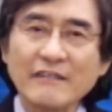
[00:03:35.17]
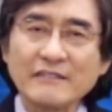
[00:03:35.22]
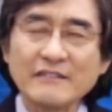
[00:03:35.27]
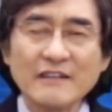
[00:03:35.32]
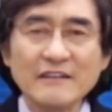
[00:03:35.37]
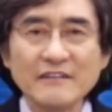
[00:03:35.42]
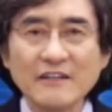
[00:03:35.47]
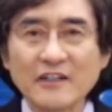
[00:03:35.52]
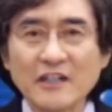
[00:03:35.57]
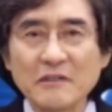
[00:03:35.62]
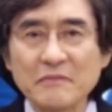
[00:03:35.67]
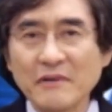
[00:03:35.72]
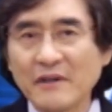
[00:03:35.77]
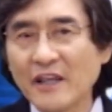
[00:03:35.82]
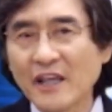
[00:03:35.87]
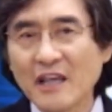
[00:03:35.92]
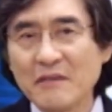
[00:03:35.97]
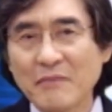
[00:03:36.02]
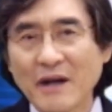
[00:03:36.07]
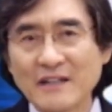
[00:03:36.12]
것을
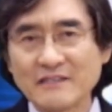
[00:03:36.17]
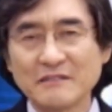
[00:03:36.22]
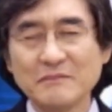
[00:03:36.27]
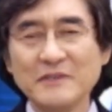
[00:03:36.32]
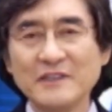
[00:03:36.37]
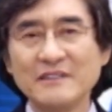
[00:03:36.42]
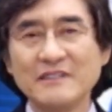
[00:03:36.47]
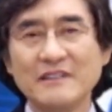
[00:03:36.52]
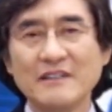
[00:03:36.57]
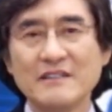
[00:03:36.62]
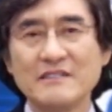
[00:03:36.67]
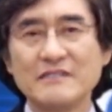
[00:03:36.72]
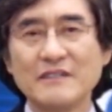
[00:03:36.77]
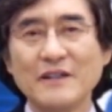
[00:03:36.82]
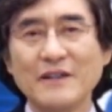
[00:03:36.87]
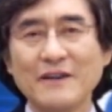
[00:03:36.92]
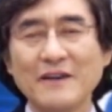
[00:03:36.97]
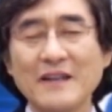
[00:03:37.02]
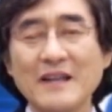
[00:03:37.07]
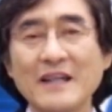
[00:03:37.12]
여러분에게 말씀을
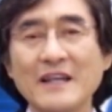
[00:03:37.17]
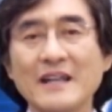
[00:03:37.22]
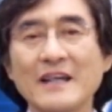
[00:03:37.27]
드렸어요.